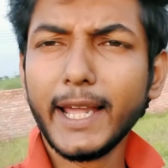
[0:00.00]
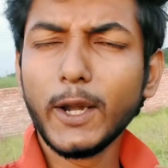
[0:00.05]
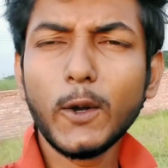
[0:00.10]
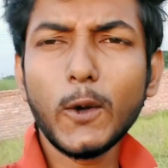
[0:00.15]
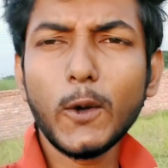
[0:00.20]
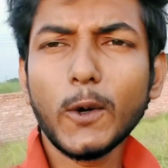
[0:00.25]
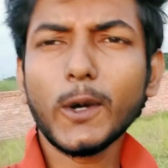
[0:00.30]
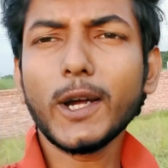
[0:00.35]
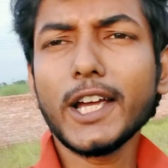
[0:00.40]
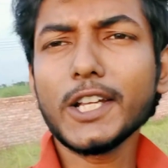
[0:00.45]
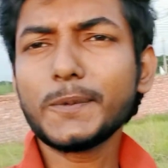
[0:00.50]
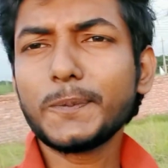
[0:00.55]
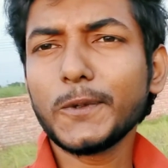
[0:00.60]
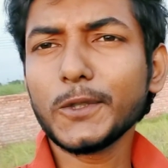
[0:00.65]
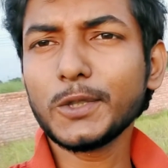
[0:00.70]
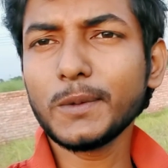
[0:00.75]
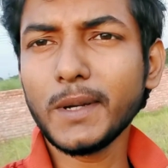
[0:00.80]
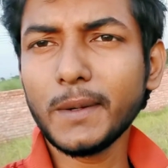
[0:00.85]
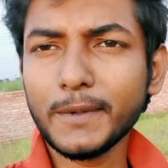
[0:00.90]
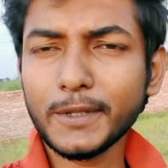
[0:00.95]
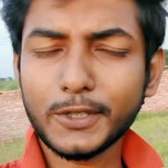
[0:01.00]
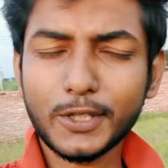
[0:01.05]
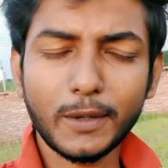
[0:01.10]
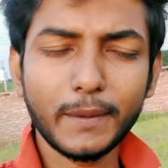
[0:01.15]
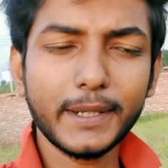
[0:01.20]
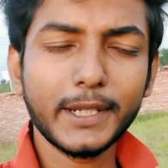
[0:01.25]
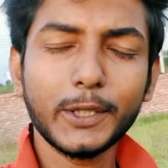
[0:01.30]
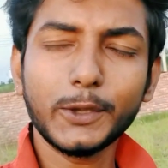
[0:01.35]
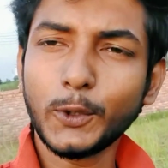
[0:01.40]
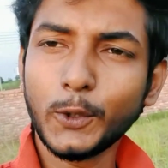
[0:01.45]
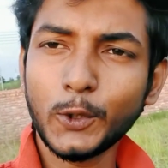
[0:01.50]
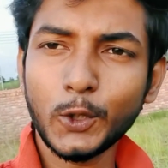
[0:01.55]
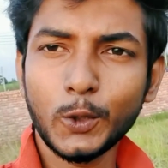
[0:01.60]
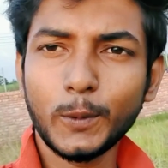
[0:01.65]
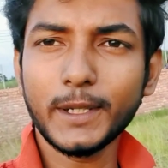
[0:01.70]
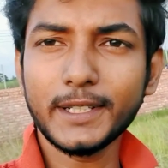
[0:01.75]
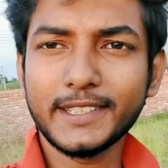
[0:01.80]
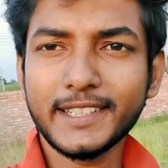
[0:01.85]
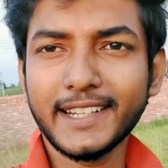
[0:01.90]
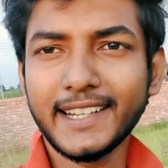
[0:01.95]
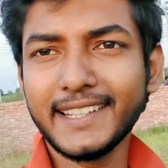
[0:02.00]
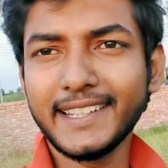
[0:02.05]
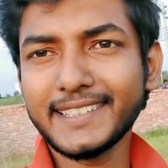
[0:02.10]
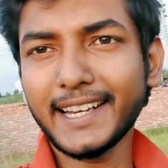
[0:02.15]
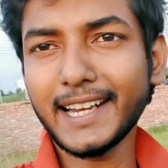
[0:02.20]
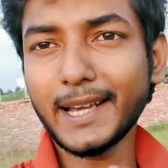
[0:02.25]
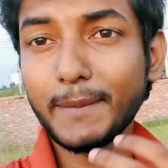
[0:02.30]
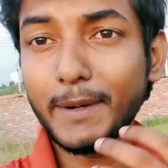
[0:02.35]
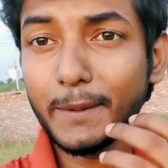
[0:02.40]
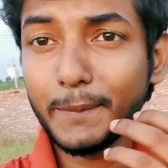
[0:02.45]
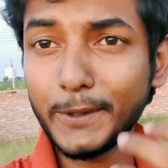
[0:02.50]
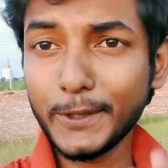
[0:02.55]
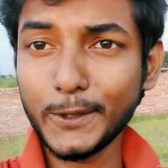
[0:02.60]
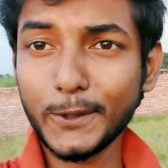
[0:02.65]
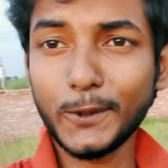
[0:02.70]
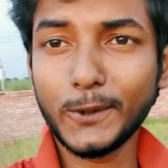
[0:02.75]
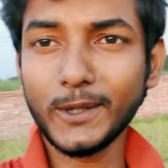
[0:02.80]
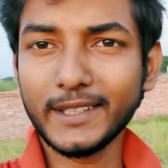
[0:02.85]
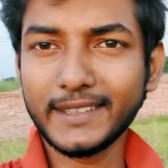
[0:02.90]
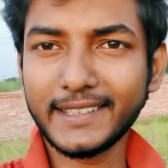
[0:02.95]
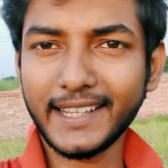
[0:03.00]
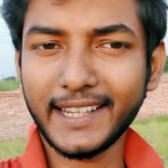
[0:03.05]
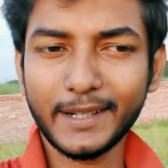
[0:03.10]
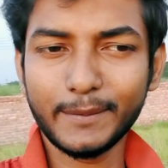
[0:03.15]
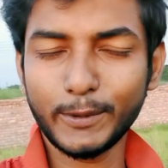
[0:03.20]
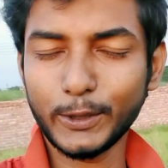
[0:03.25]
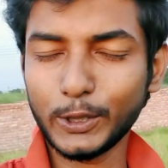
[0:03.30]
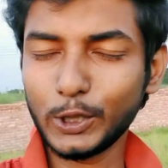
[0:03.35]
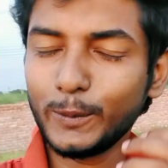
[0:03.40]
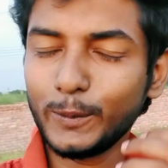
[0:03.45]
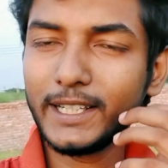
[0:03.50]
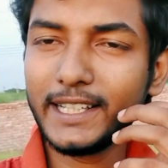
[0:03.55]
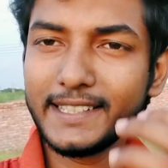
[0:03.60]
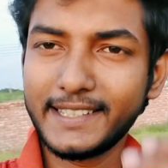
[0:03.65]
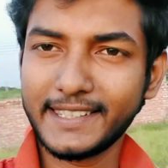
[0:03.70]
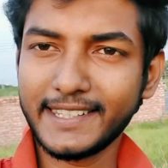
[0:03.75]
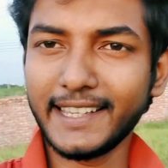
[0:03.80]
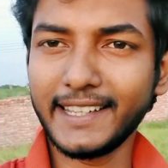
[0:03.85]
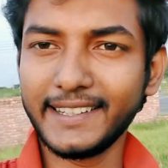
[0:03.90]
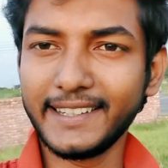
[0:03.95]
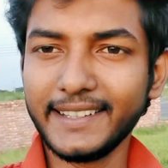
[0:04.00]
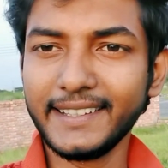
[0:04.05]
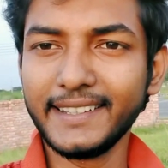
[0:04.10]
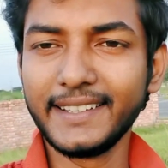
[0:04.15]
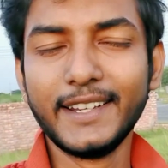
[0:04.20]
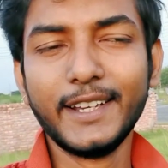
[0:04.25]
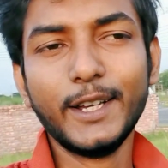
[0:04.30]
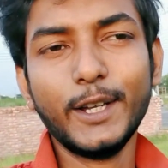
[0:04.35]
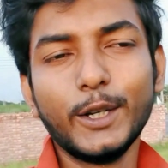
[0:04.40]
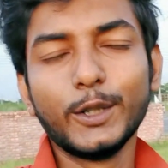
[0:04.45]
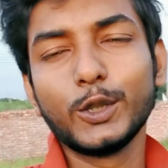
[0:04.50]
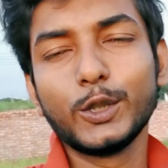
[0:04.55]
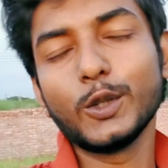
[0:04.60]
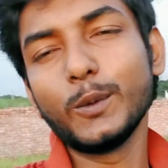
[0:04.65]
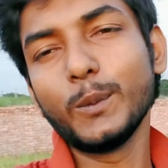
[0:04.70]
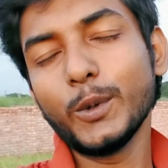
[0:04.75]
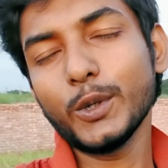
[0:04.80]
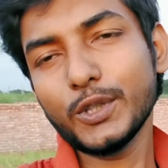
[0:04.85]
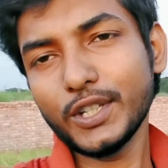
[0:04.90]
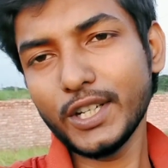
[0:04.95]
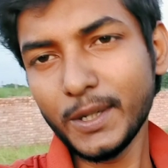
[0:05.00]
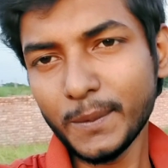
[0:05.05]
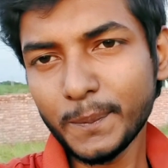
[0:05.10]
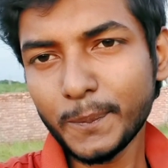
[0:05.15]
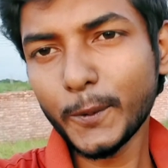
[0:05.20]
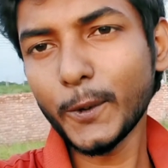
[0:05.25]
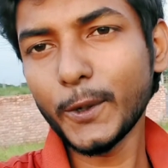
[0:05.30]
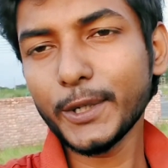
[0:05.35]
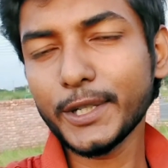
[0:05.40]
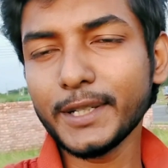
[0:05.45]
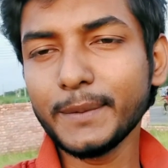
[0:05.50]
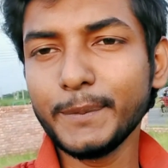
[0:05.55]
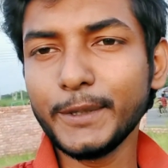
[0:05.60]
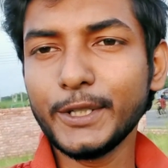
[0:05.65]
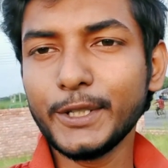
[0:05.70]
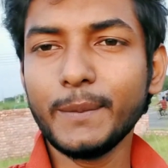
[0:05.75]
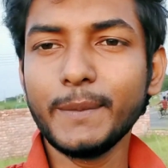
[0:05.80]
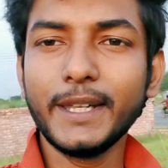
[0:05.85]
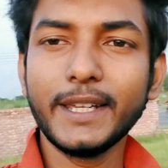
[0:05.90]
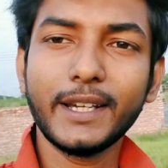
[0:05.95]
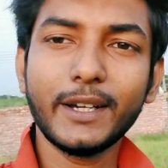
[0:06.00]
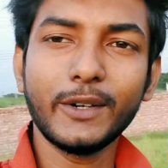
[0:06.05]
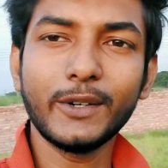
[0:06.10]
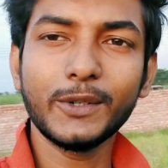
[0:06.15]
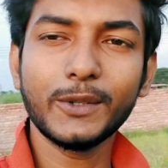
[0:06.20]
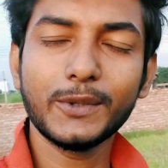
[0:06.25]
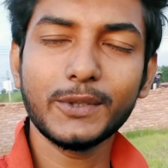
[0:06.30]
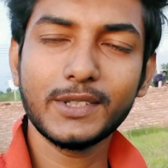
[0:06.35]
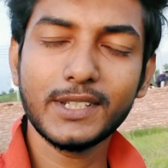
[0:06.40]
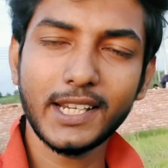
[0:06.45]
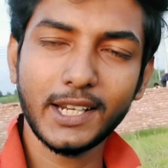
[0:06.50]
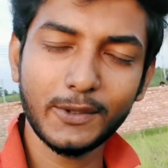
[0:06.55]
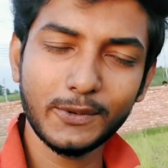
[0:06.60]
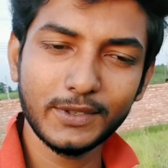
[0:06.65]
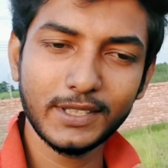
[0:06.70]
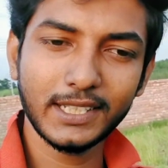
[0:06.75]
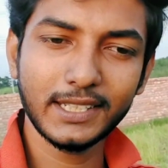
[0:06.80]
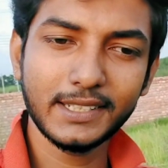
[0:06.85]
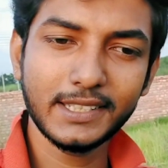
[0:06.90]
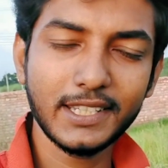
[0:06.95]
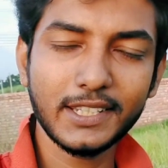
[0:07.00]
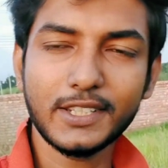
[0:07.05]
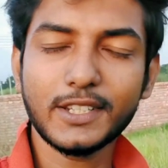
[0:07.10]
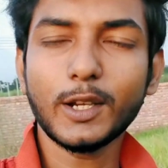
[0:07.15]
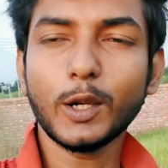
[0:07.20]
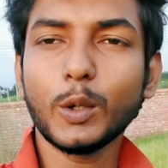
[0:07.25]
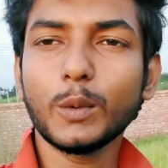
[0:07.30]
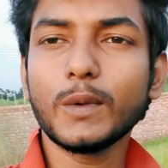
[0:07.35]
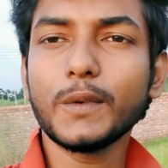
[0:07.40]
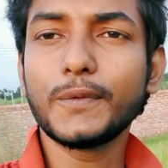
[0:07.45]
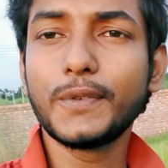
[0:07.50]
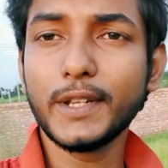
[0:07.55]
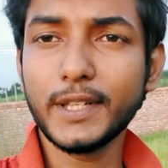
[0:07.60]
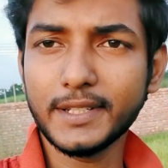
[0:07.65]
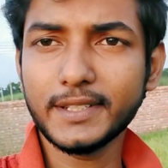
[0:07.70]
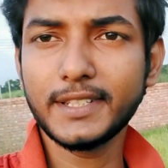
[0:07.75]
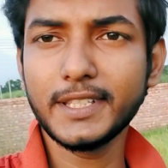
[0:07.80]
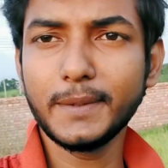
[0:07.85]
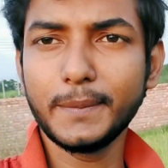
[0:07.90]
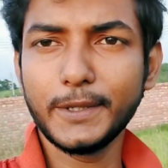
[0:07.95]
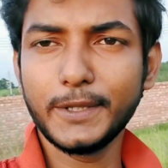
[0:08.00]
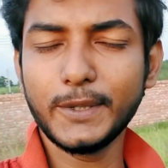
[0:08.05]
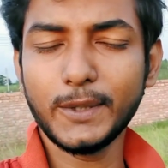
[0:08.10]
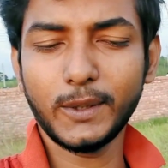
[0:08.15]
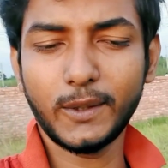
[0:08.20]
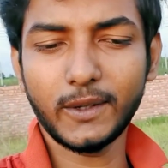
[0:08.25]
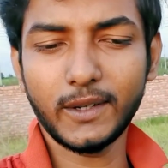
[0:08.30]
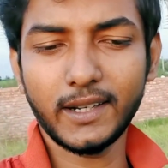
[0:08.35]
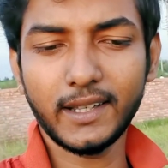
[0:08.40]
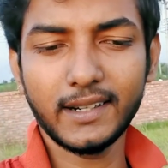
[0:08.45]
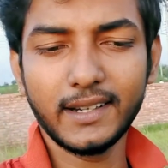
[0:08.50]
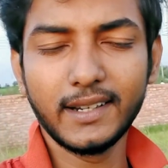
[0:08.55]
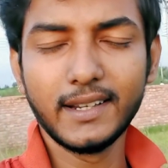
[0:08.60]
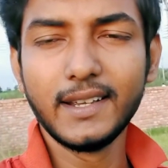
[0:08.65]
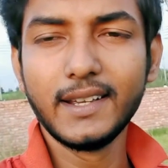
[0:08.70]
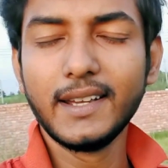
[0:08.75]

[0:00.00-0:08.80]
তো গাইজ প্রথমে আমি সবাইকে ধন্যবাদ জানাই যারা আমার ভিডিওগুলো দেখেন বর্তমানে এই চ্যানেলে তো মোস্ট ইম্পর্টেন্ট ভিডিও আমি এই কারণে করছি এখন থেকে চেষ্টা করবো ফেস দিয়ে ভিডিও করার